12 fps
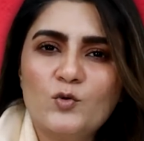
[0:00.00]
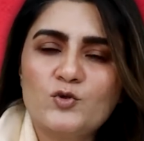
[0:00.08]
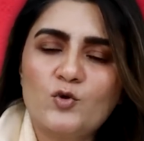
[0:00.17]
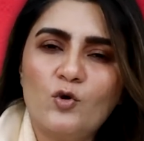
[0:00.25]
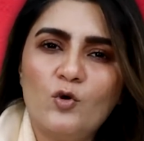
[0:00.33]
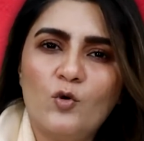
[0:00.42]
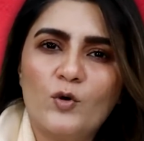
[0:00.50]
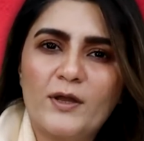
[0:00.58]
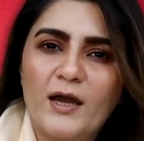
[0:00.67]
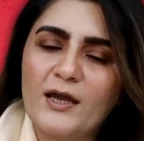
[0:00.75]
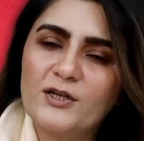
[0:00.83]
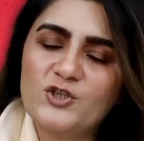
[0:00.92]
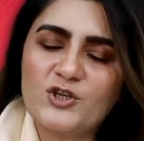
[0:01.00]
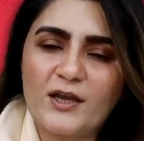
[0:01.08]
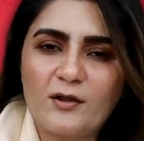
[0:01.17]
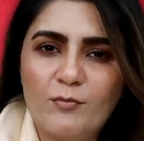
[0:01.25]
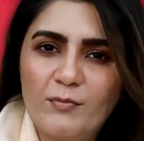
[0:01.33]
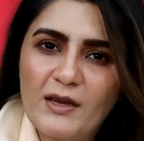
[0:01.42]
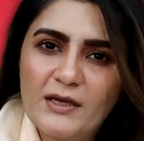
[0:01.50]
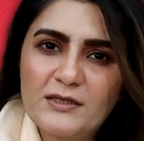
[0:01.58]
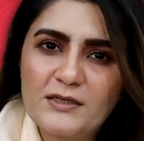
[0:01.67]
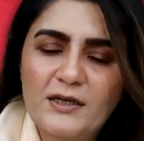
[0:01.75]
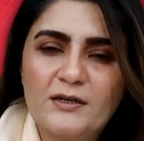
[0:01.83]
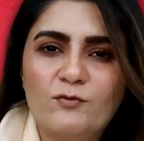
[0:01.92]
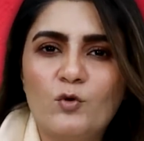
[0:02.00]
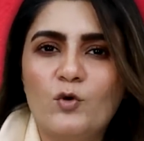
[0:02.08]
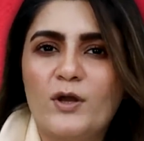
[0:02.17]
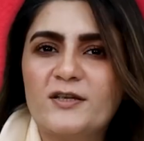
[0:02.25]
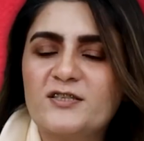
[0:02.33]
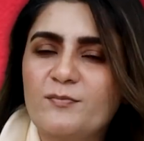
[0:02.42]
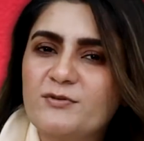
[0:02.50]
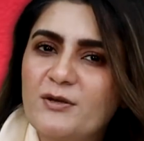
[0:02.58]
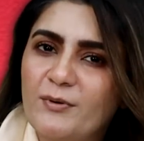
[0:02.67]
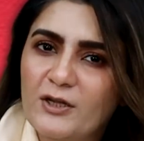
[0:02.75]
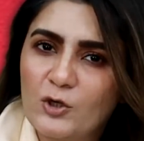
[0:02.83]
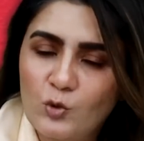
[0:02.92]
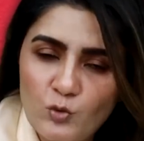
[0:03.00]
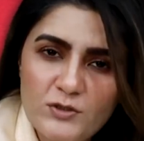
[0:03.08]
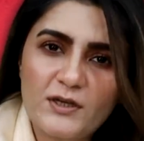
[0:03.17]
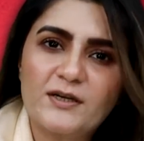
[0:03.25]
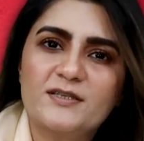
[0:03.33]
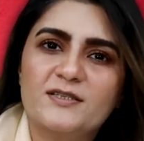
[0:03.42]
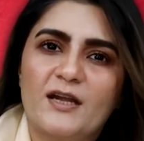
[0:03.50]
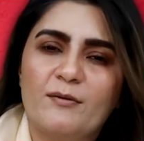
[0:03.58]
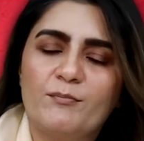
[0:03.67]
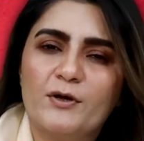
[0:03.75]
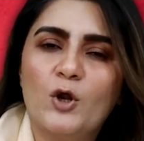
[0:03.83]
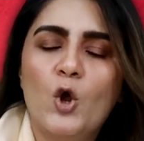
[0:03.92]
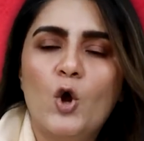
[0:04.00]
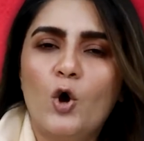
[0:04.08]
उसको हो गया है चेकमेट यानी वो हैं सबसे बड़े लूज़र इस टाइम पर